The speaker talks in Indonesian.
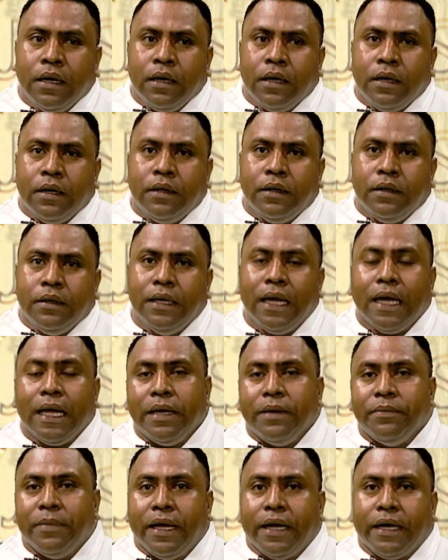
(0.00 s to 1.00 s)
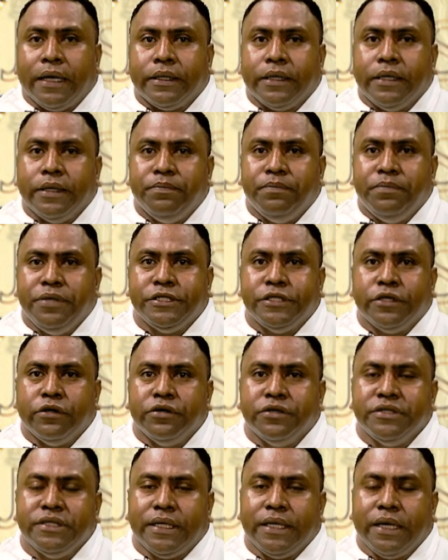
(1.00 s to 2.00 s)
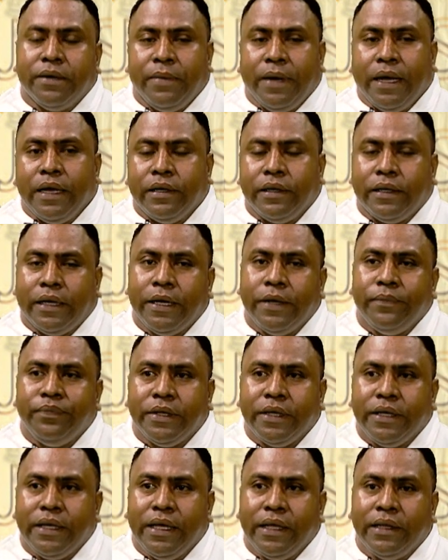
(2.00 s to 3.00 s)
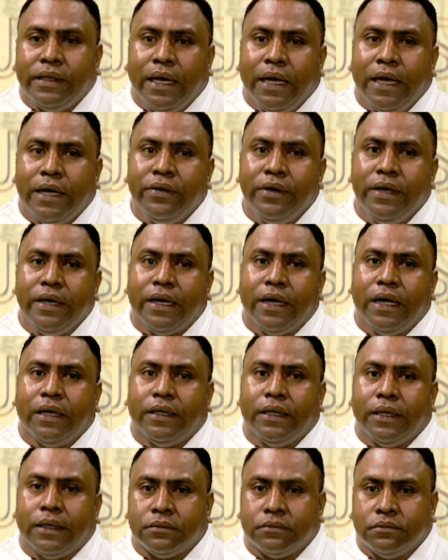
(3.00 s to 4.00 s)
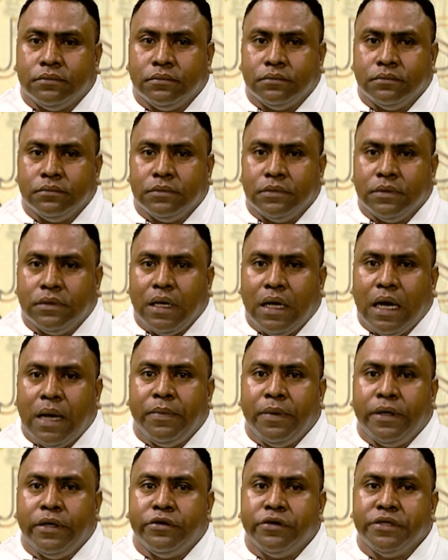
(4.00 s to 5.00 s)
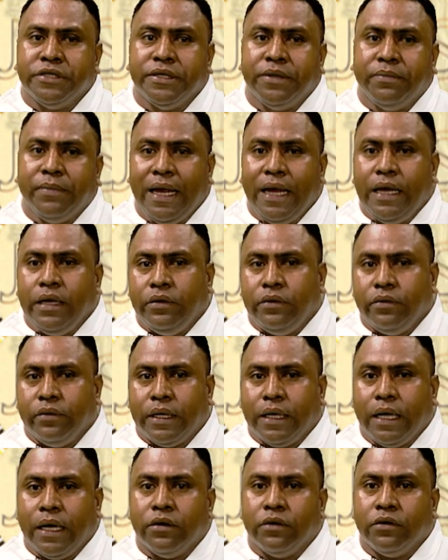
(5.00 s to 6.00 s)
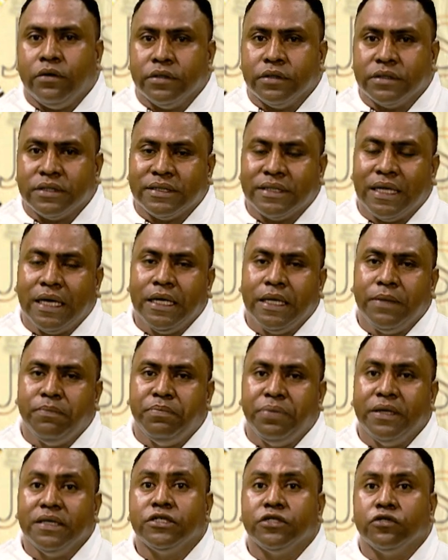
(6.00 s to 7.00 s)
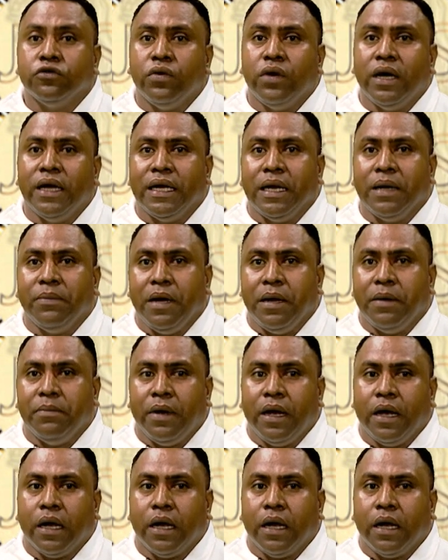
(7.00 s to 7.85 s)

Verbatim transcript: Dala barak psicologicamente, ita hanoin katak amadurecimento ka o sai pessoa nebemak